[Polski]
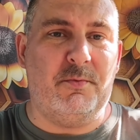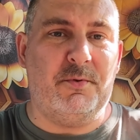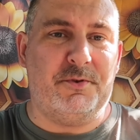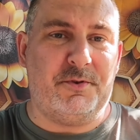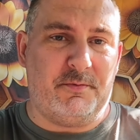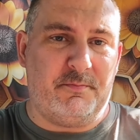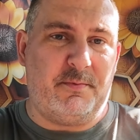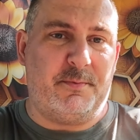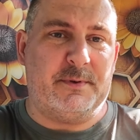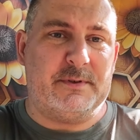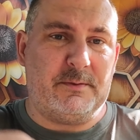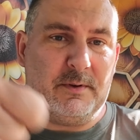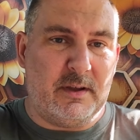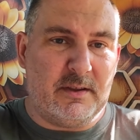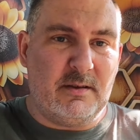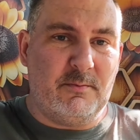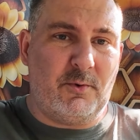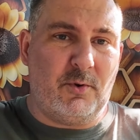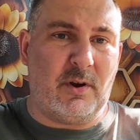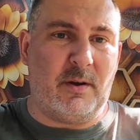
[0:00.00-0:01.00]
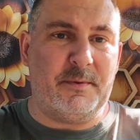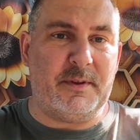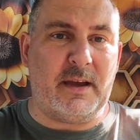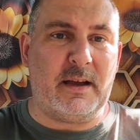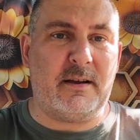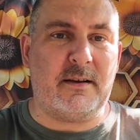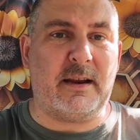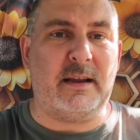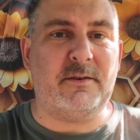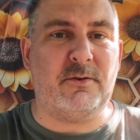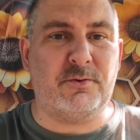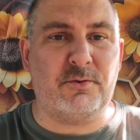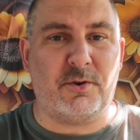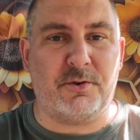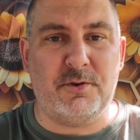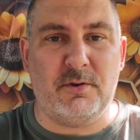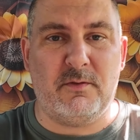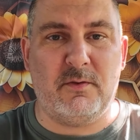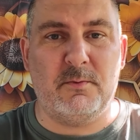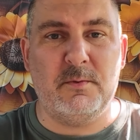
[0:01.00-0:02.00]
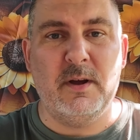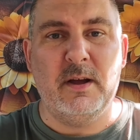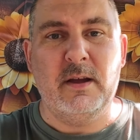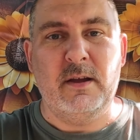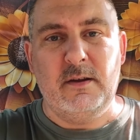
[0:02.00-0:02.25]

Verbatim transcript: no to po prostu jednym ruchem, tak jak krata od nagrodową